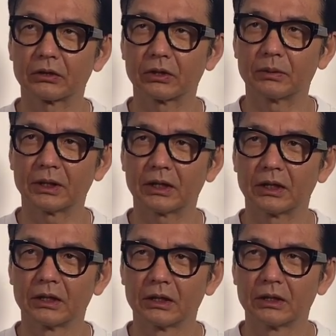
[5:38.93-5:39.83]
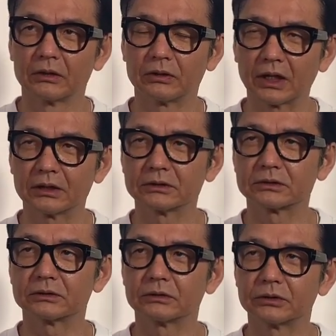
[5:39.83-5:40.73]
例えば
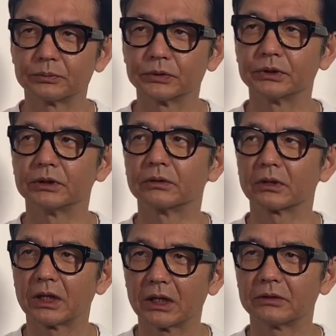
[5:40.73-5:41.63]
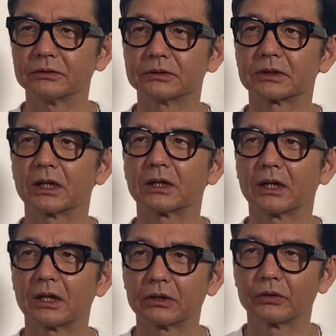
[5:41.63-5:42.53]
フランスのデュプイのカーフ使って
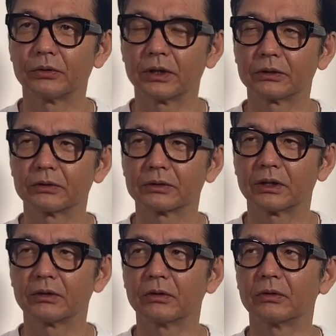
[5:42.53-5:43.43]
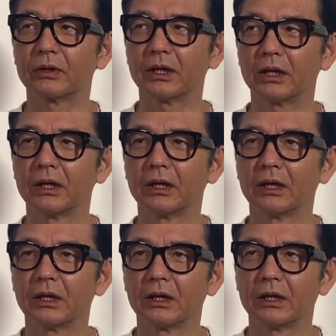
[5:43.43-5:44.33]
ハンドウェルト製法で、
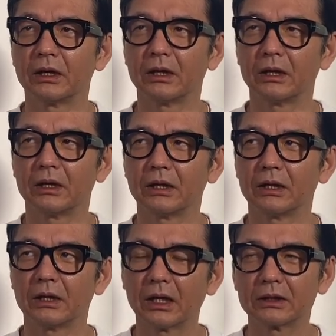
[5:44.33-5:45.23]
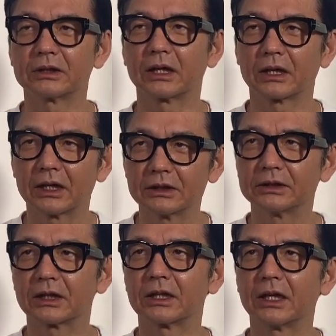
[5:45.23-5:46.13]
えー、なんじゃらかん
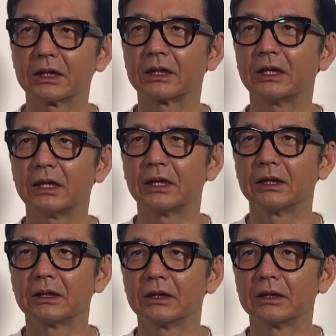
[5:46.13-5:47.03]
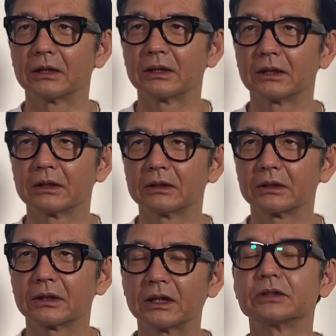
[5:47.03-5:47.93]
じゃらやって
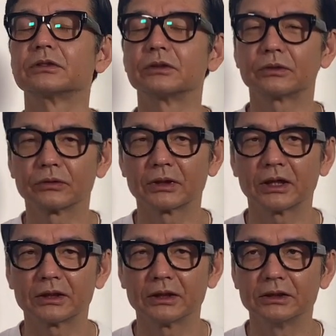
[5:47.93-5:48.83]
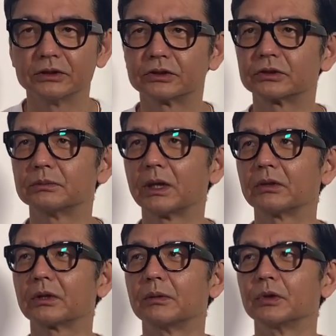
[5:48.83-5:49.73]
たりすると大体20
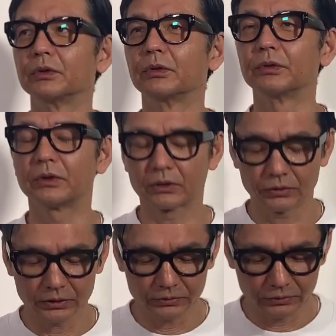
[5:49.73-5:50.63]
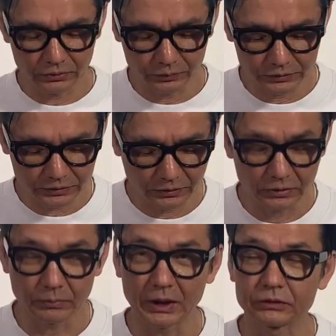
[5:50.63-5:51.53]
万とかも余裕で超えてくると思うんですけ
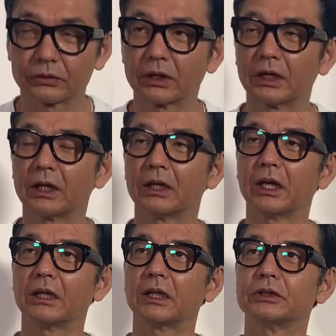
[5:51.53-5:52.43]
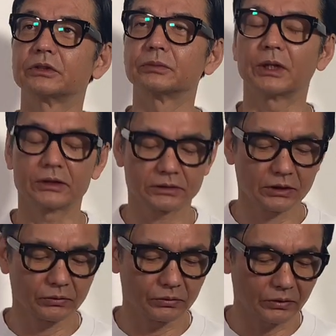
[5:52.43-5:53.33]
ど、まあ、それがね大体10万円前
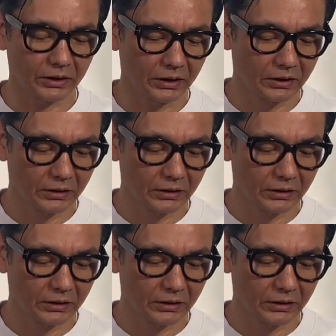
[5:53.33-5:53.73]
後とかで